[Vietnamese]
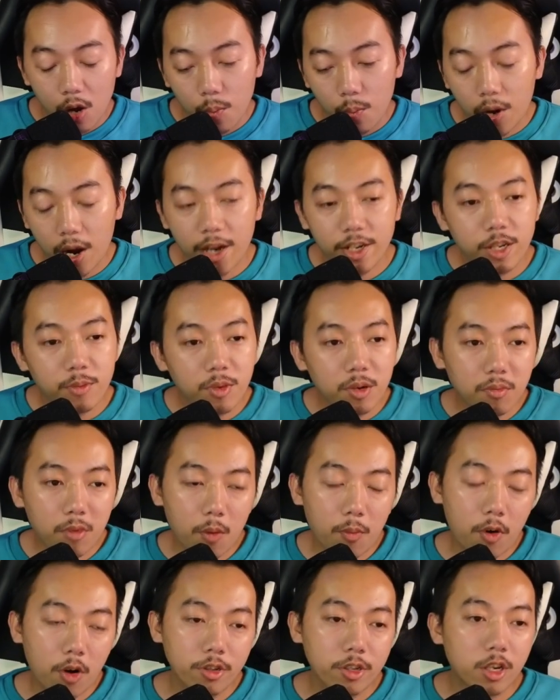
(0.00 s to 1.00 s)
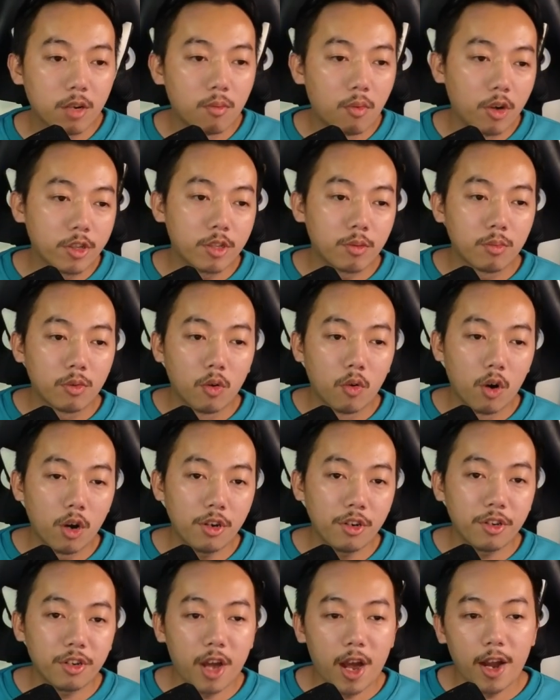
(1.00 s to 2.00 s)
Và hai chỉ miên bong bong như môi chùm
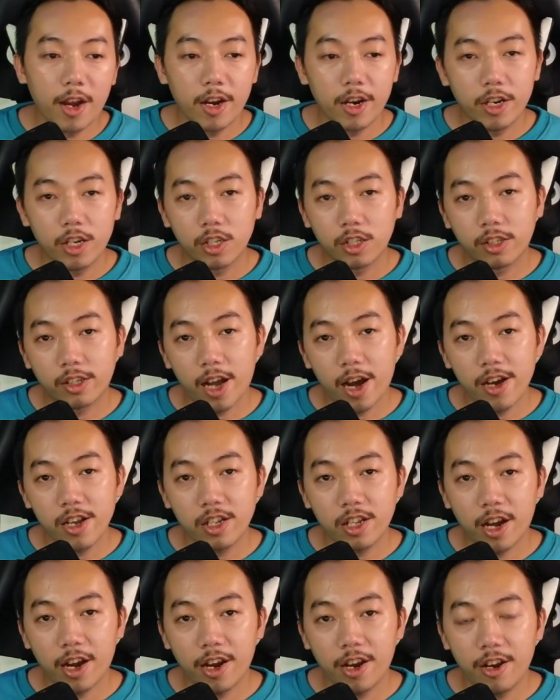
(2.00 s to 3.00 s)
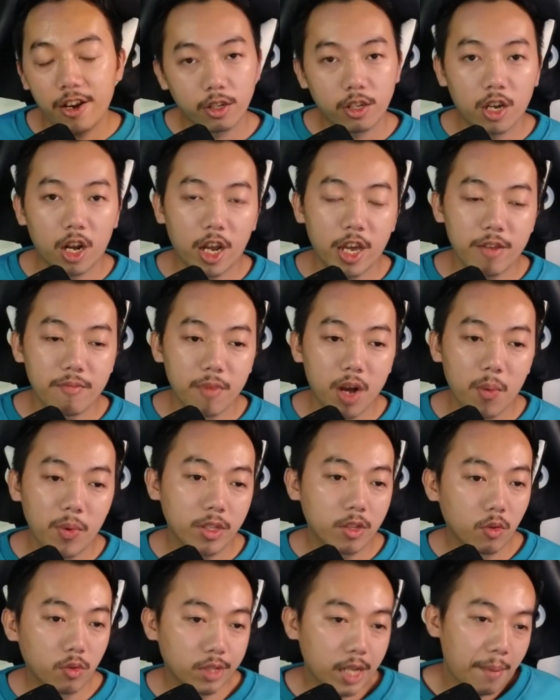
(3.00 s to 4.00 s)
nuốn đại tay anh tại lấy mơ bị
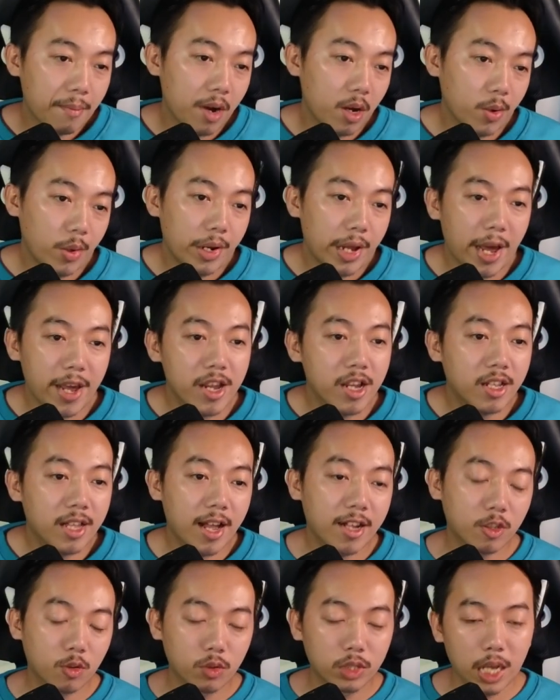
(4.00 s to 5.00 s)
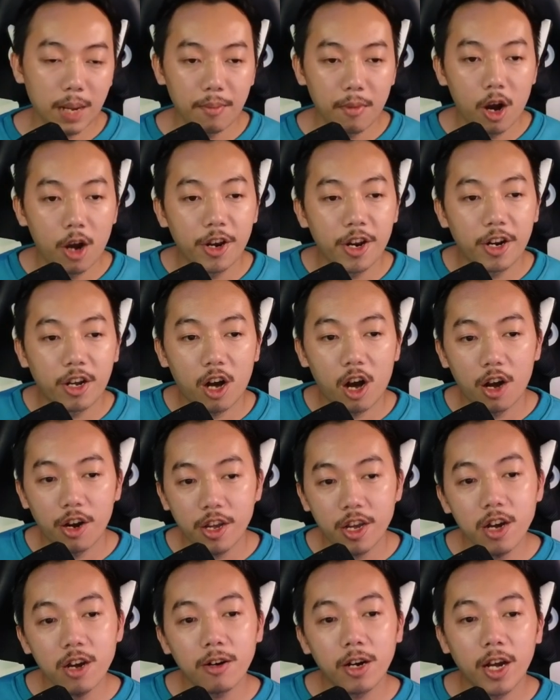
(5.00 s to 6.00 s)
tù sáp bao lần ấy tha tù sáp bao này là ngon
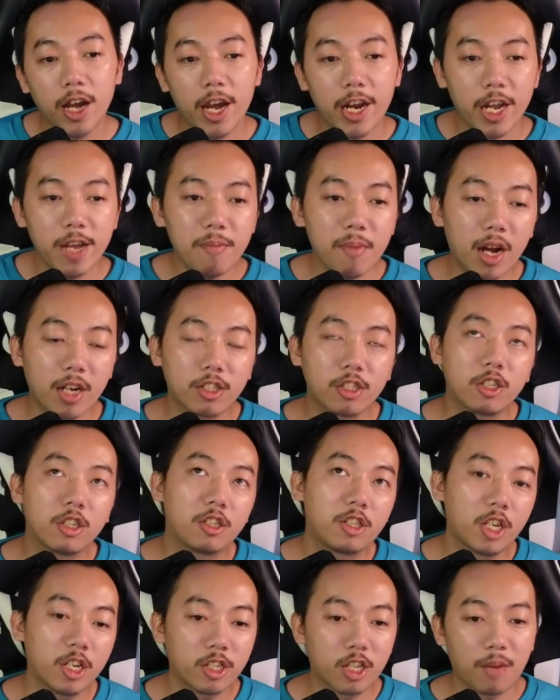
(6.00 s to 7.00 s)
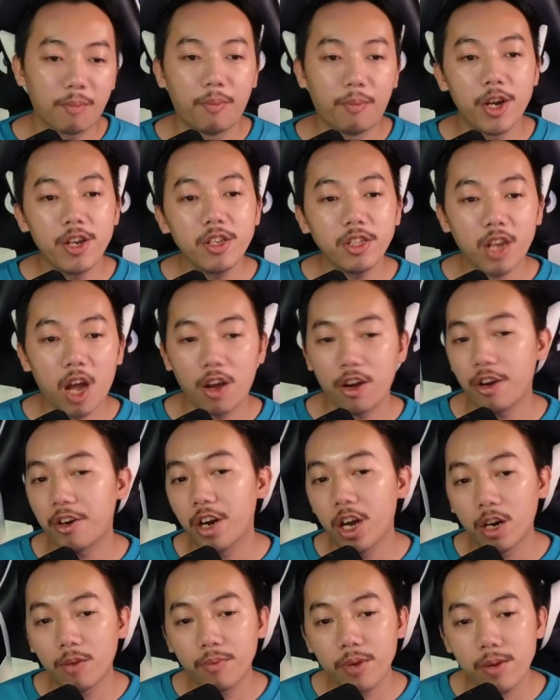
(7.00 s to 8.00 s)
đấy hai đấy bàn chỉ che tại pin đại
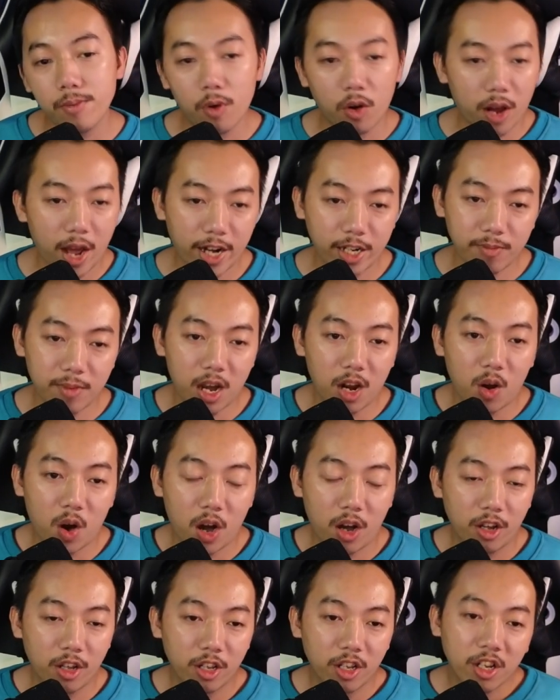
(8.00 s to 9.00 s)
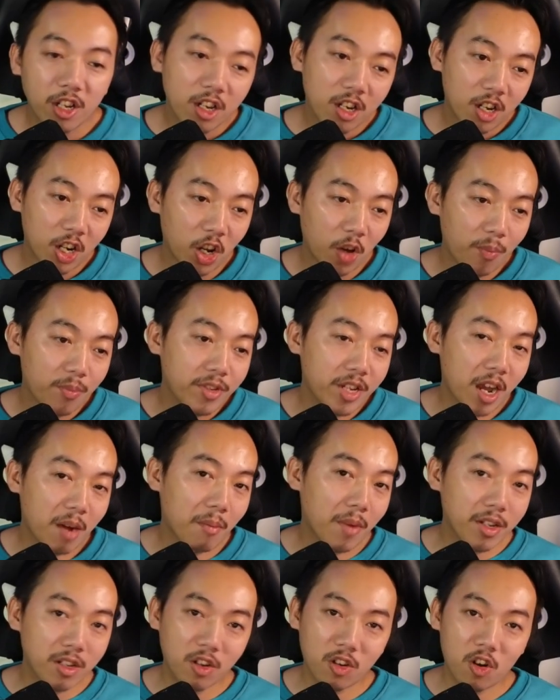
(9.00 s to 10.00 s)
đăng bị một hai ba lo lúc giảng
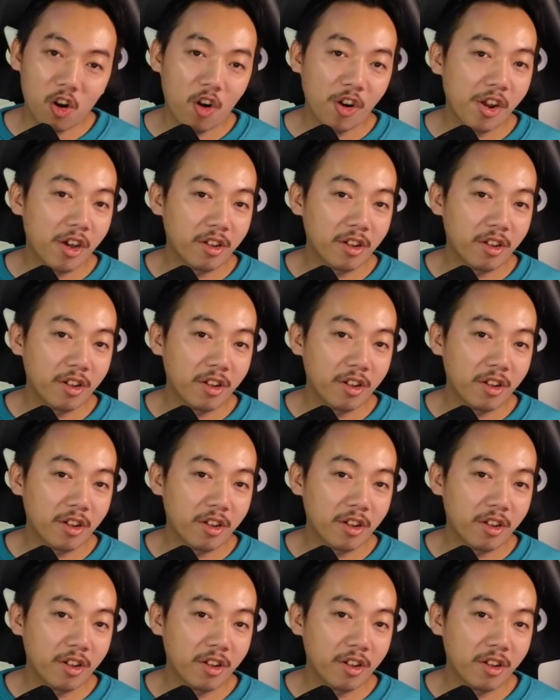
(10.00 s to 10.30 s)
mít cò nơi